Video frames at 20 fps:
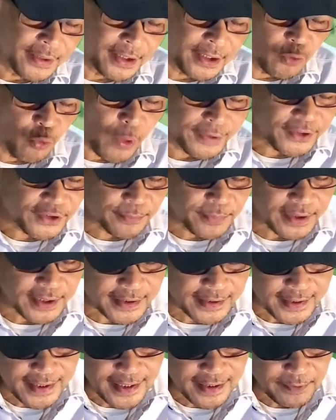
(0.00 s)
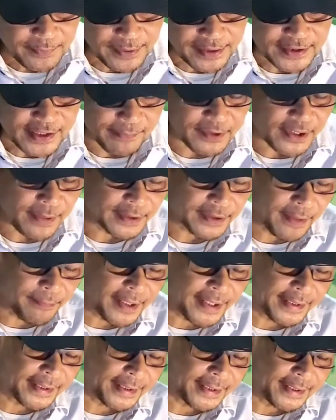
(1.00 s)
Jadi keduanya sebenarnya memang sama-sama
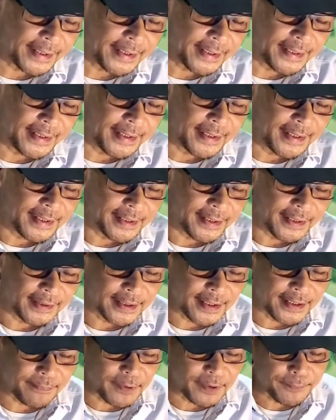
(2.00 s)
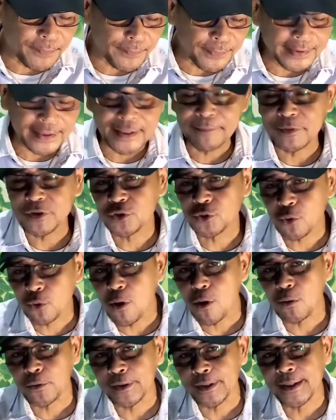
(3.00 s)
tablet. Eh, terdapat perbedaan
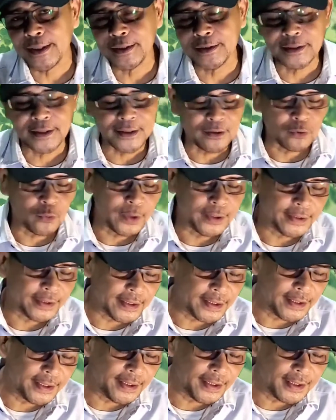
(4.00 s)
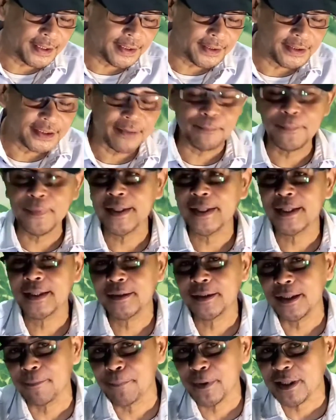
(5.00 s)
mencolok ya antara keduanya tadi. Di samping
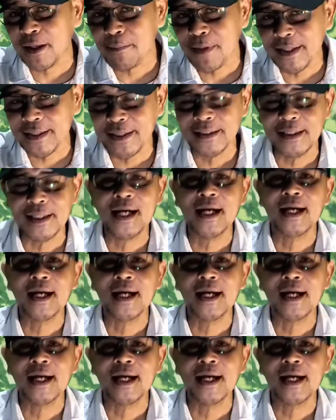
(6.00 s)
yang pertama ya